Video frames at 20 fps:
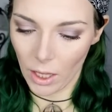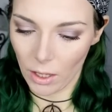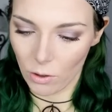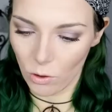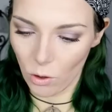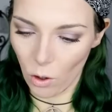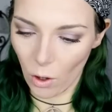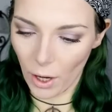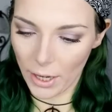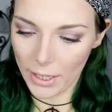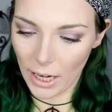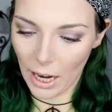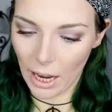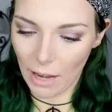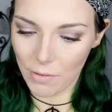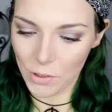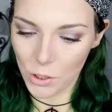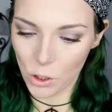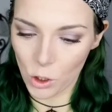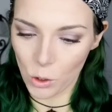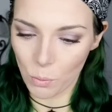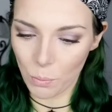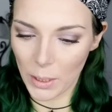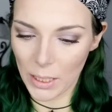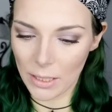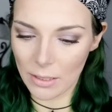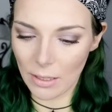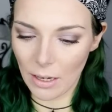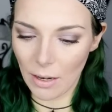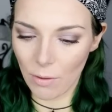Noch eine Haarwäsche
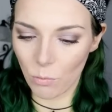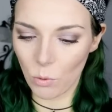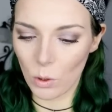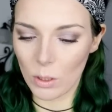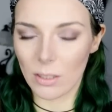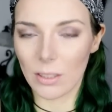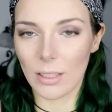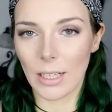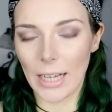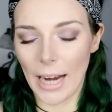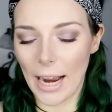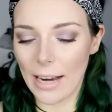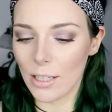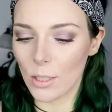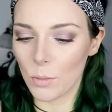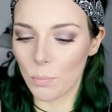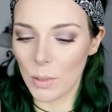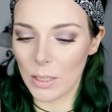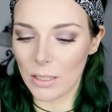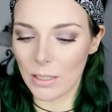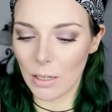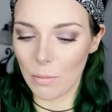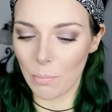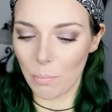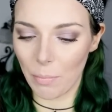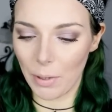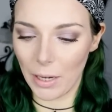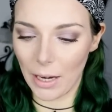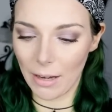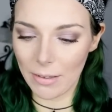später wurde es ein kleines
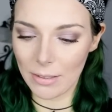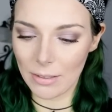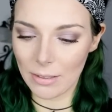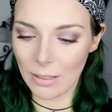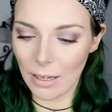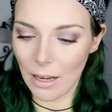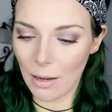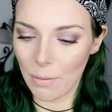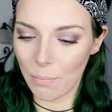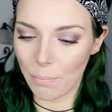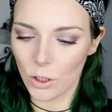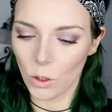bisschen blasser.